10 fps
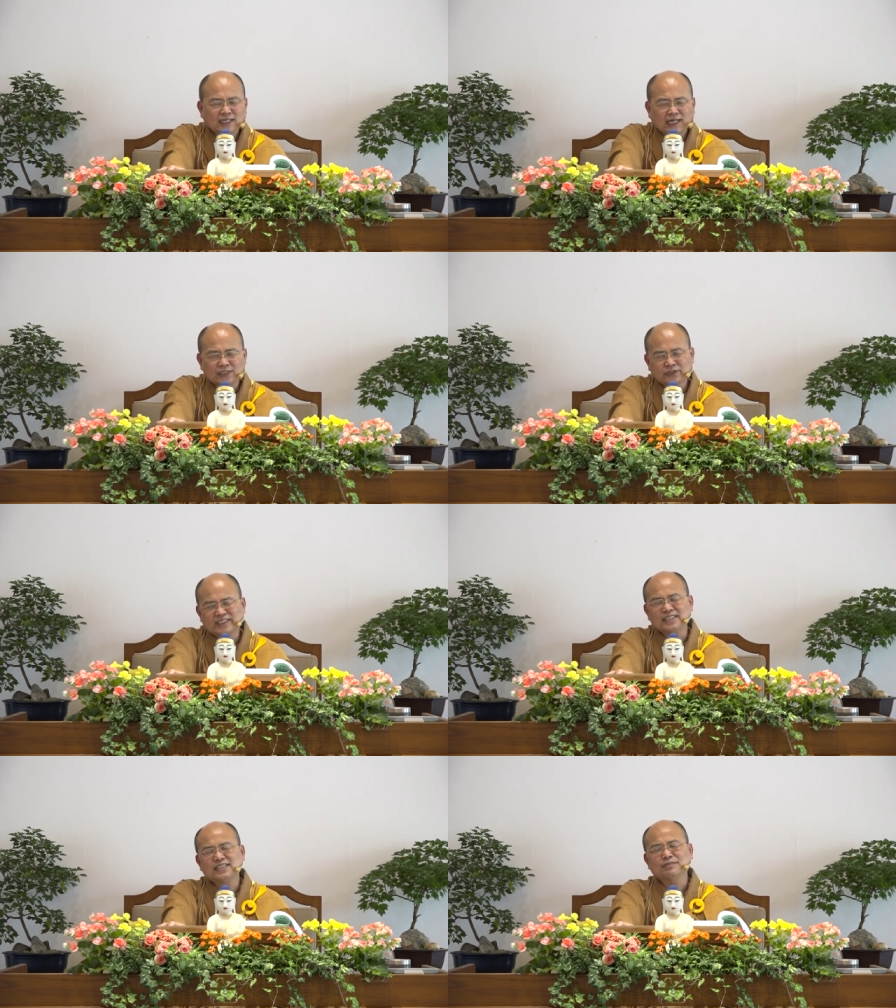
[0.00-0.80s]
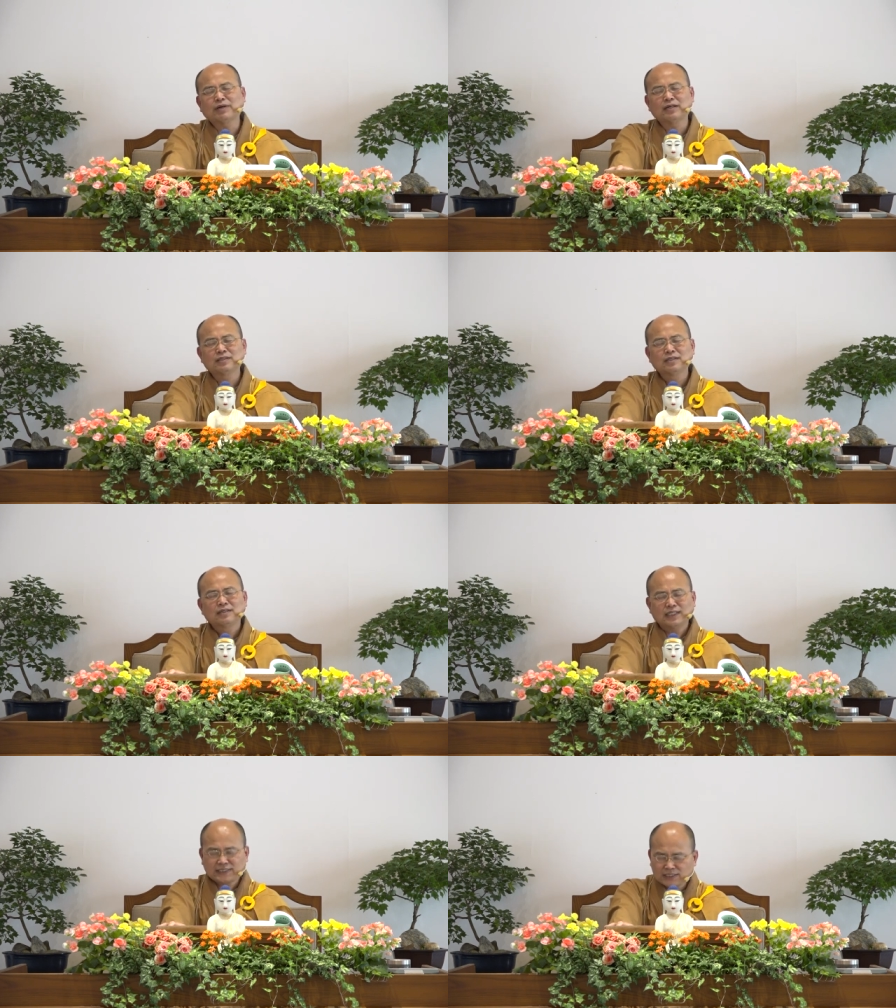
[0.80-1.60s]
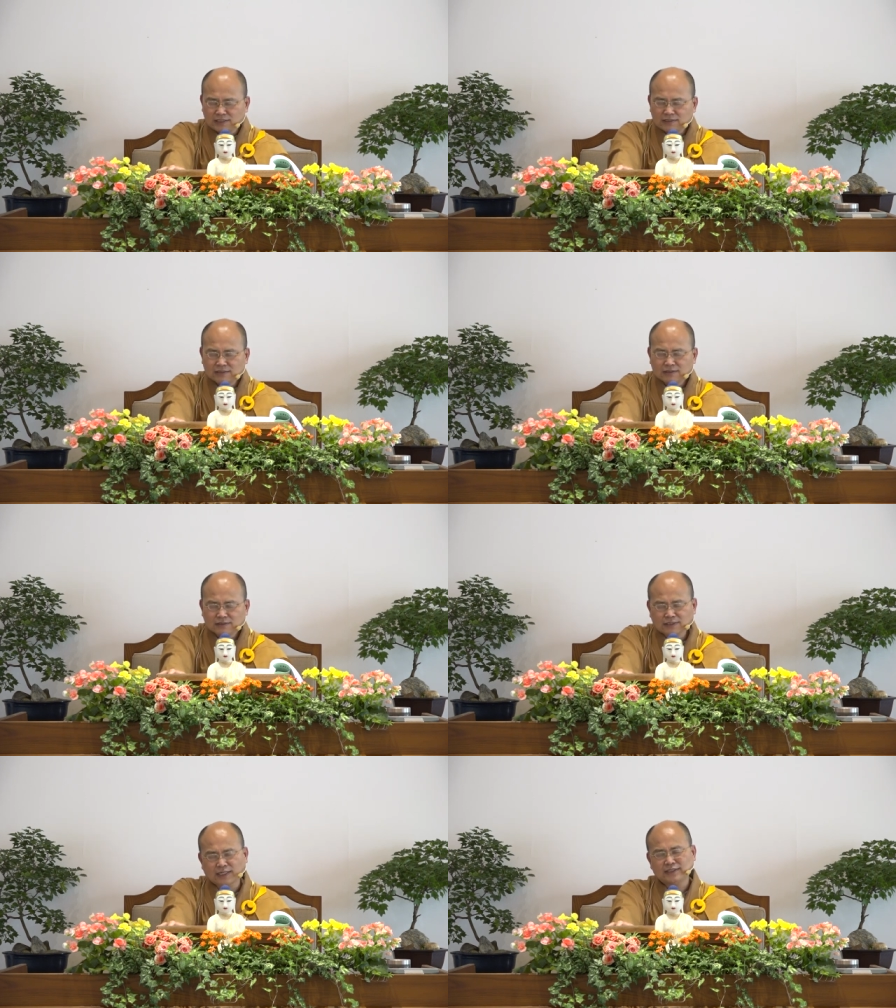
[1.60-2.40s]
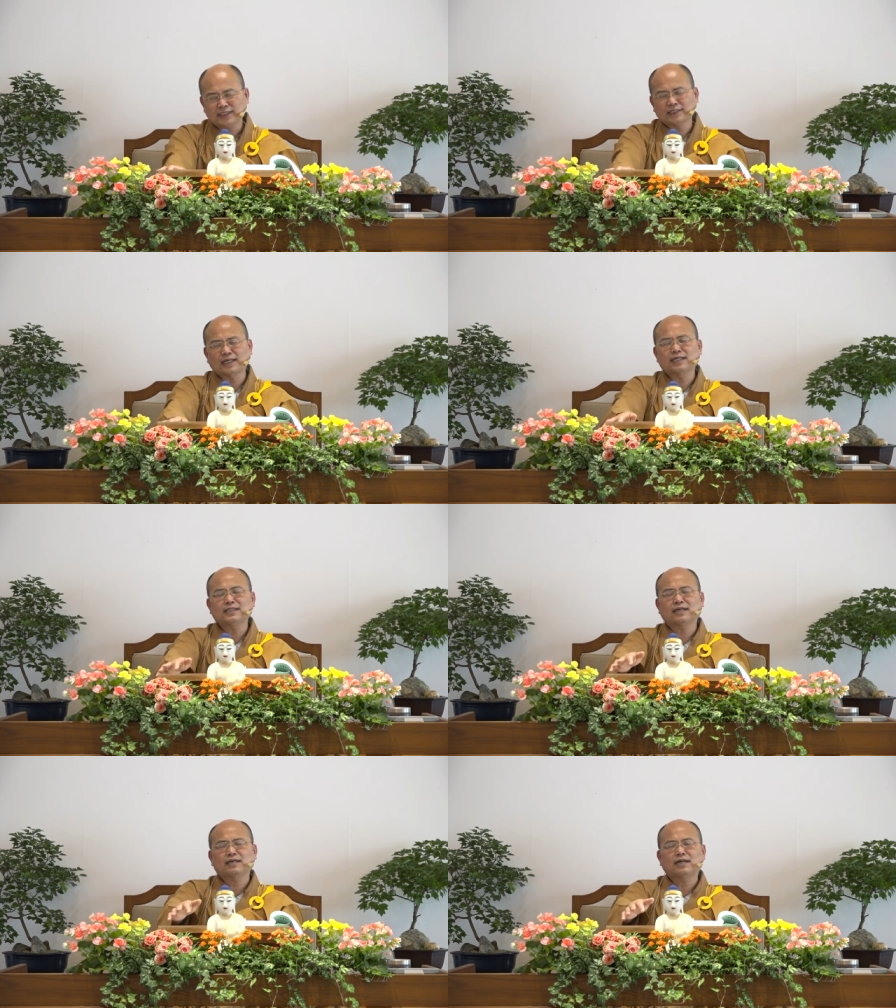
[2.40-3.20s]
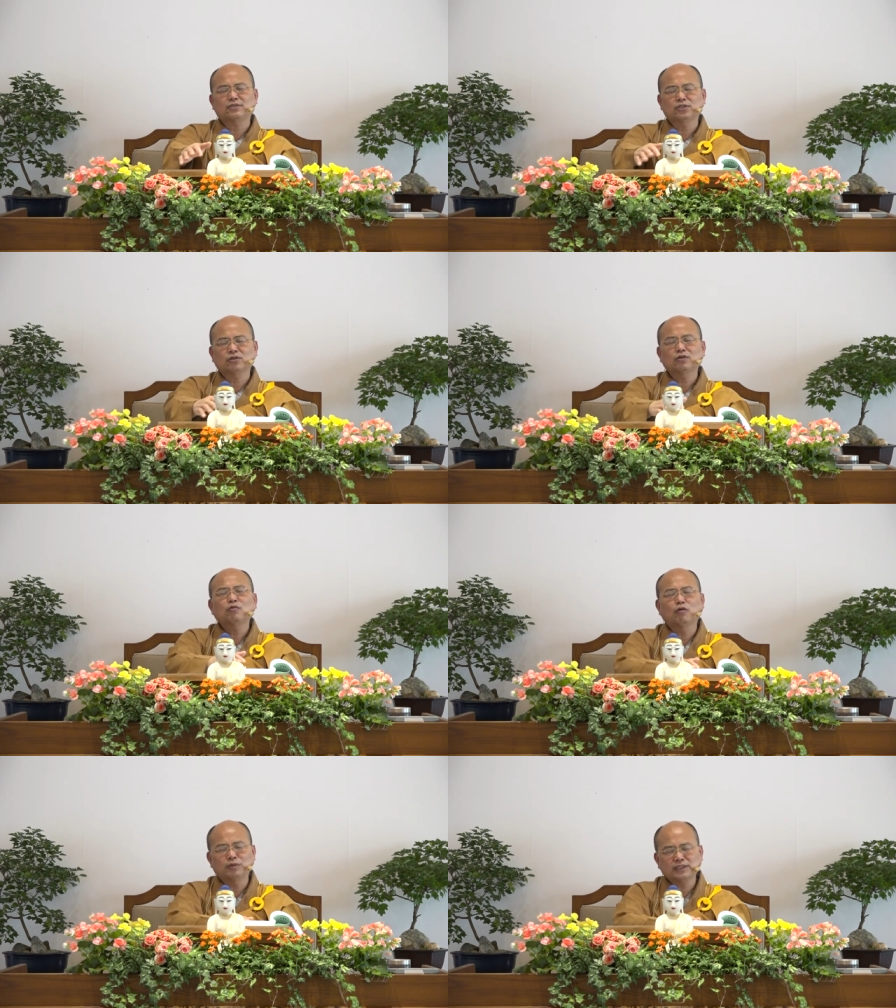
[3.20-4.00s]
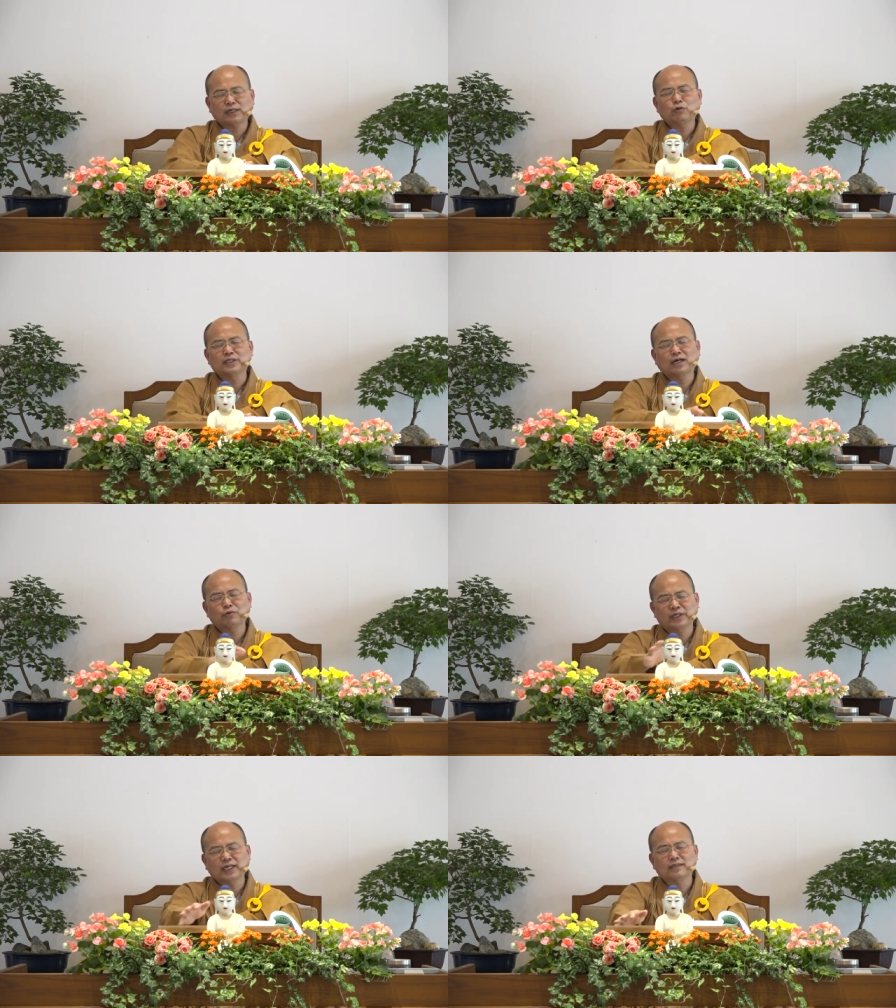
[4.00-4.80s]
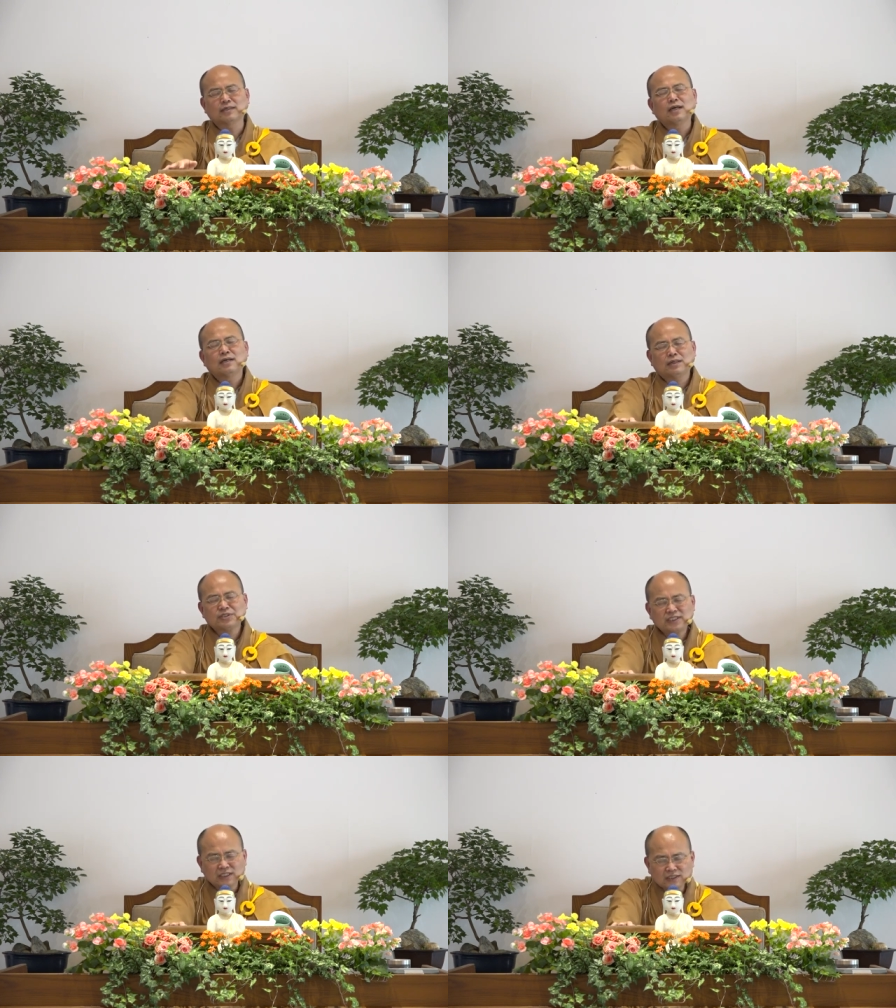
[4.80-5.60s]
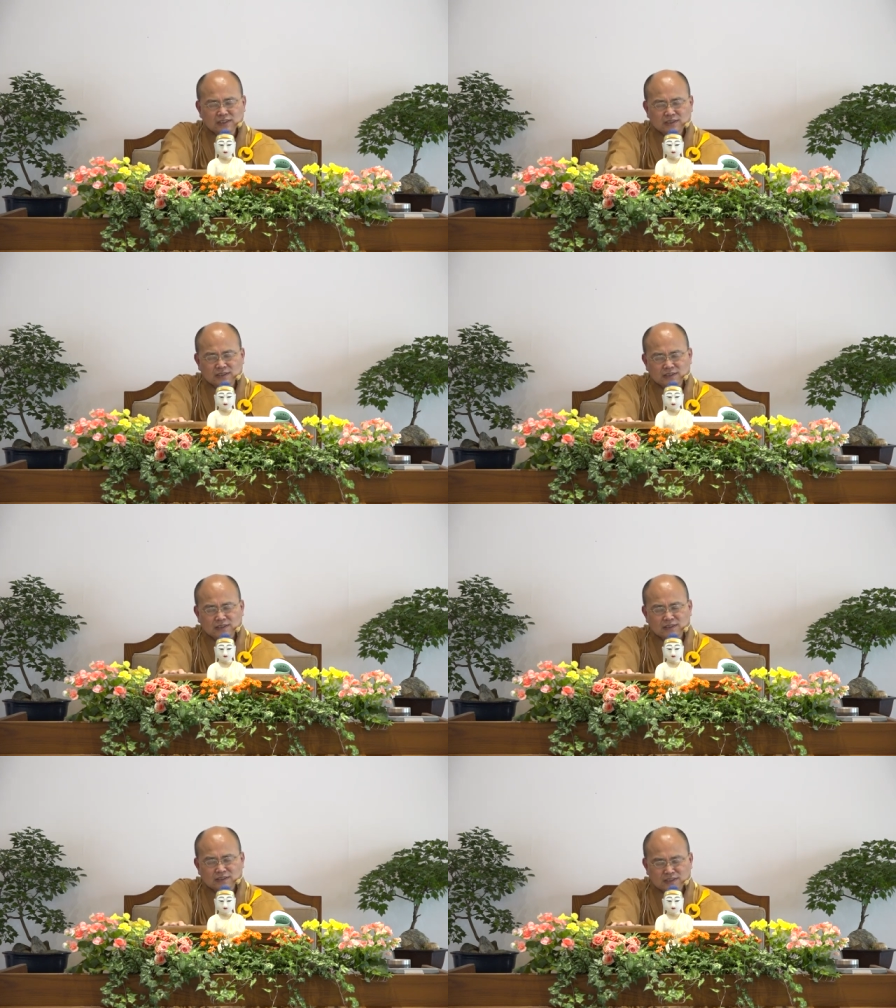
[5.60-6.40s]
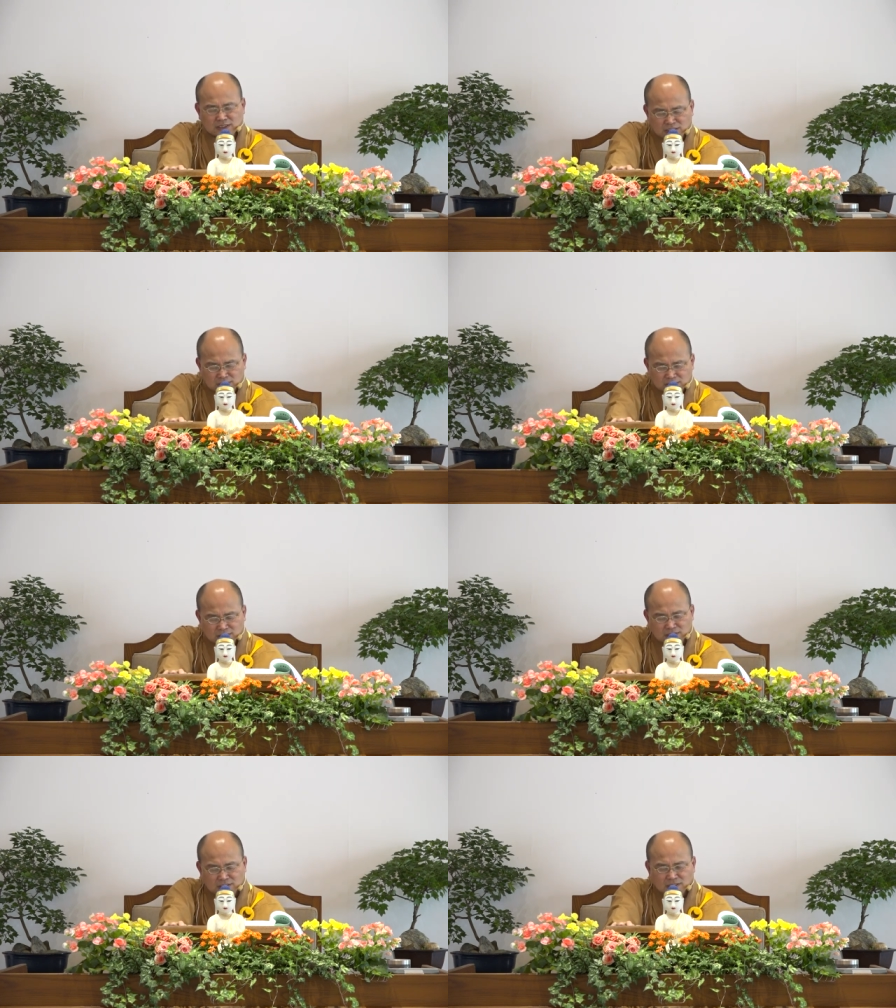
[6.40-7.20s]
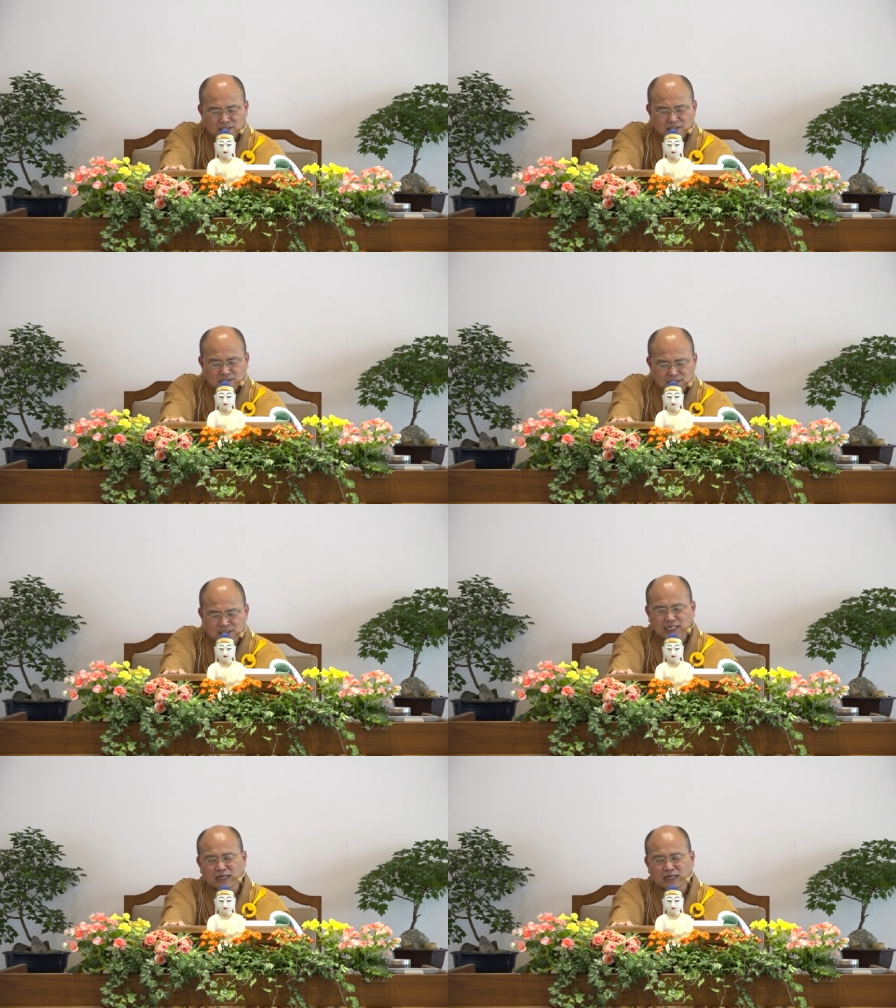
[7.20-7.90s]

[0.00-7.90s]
啊，就身心嘛。心啊，简单来讲啊，就是说我们再回到原来的。那么心心是